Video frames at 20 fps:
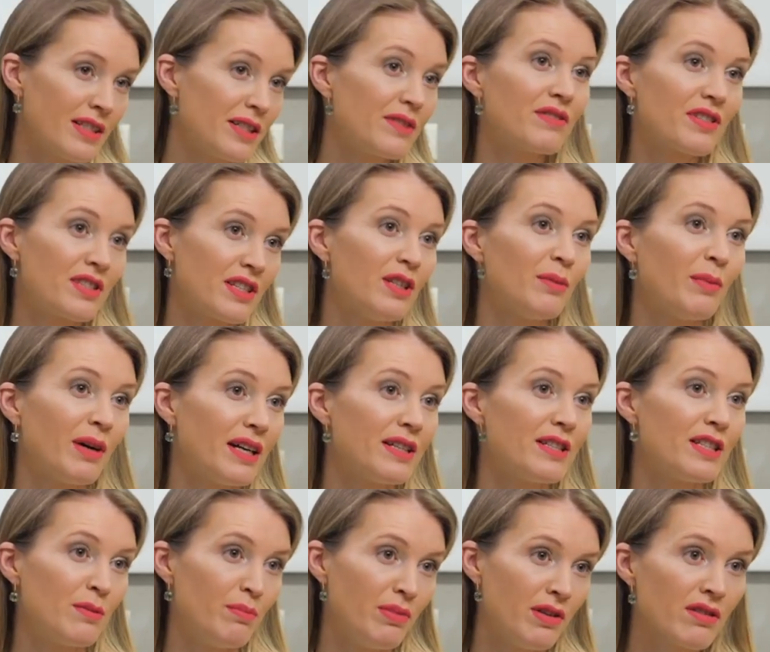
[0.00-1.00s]
Если вы
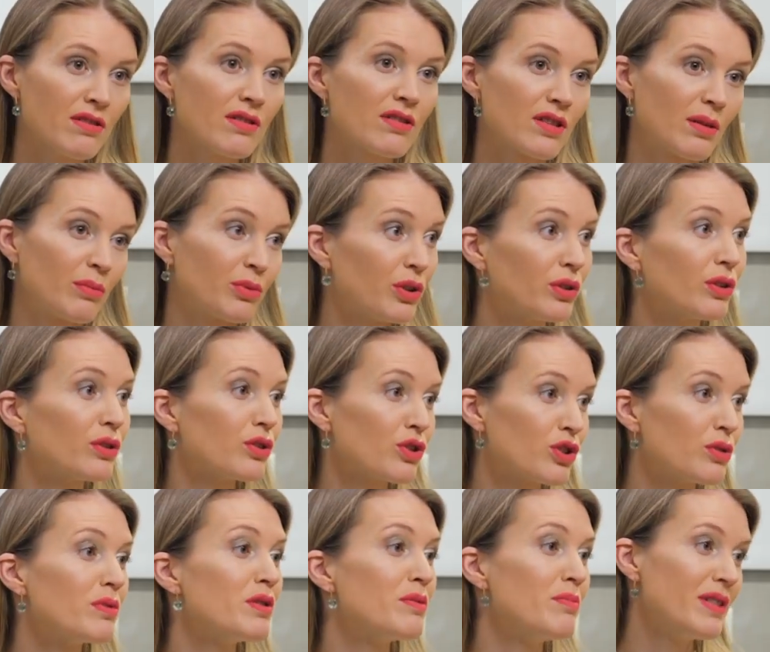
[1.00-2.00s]
занимаетесь бизнесом, то это
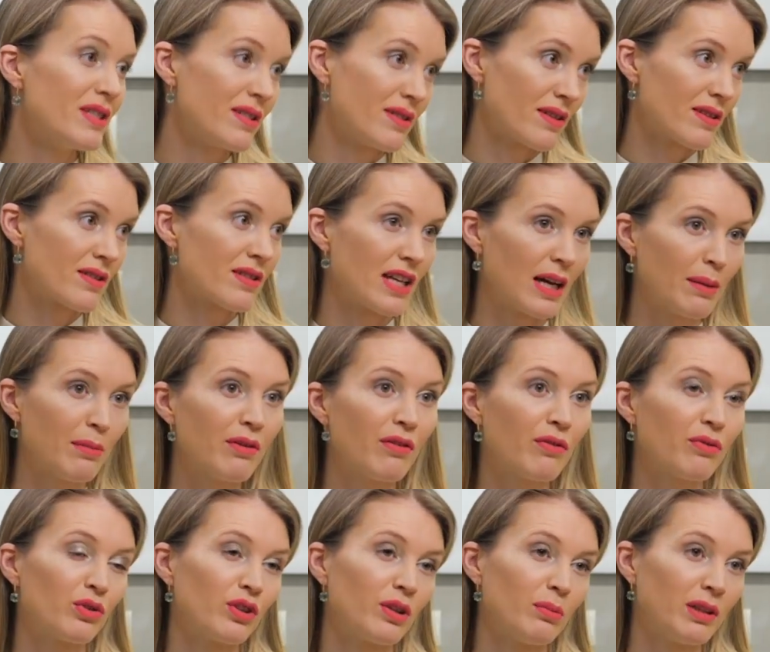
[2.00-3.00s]
должен быть бизнес.
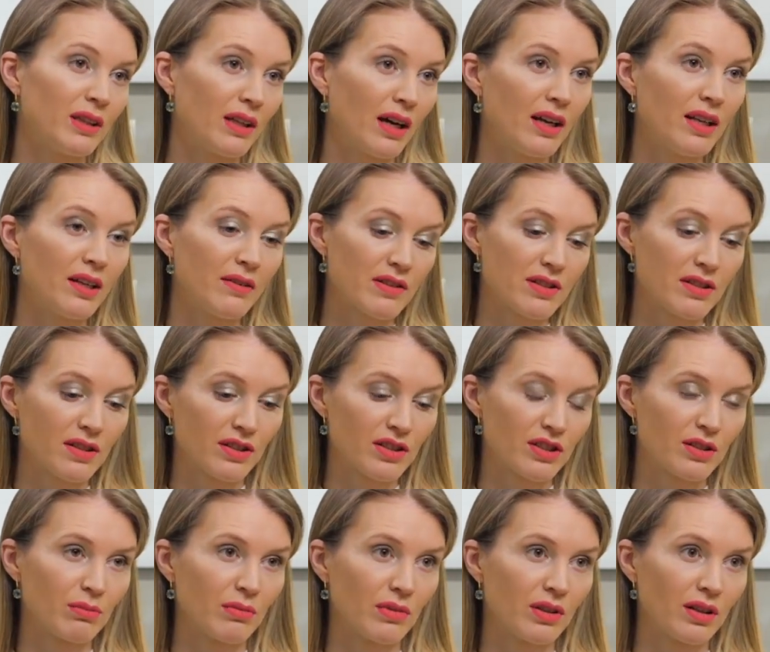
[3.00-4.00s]
Самого фундаментального,
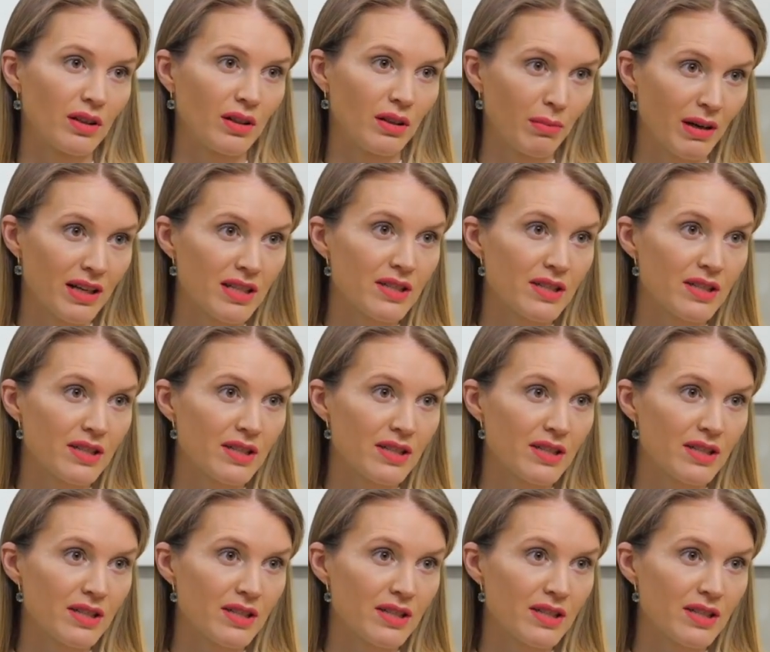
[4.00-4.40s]
скажем, э,